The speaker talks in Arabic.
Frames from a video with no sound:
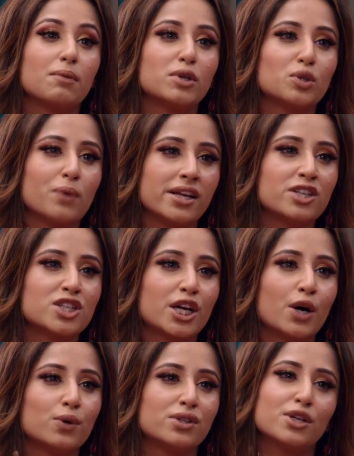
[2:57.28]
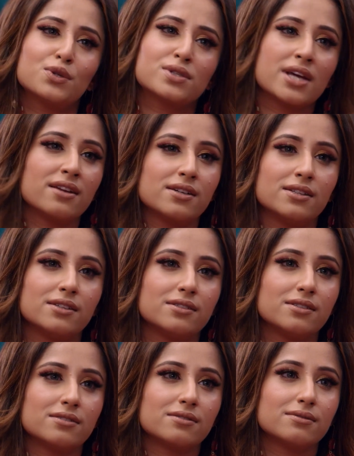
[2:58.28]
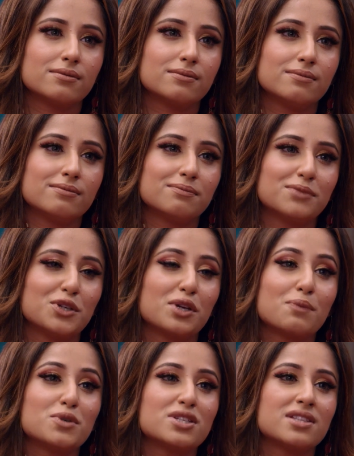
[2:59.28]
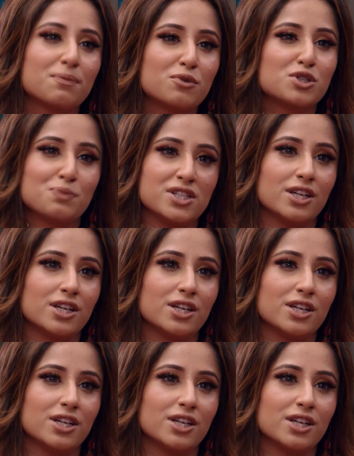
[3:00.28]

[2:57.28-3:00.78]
كنت رح اوقع على هالوراق بلا تردد وما رح فكر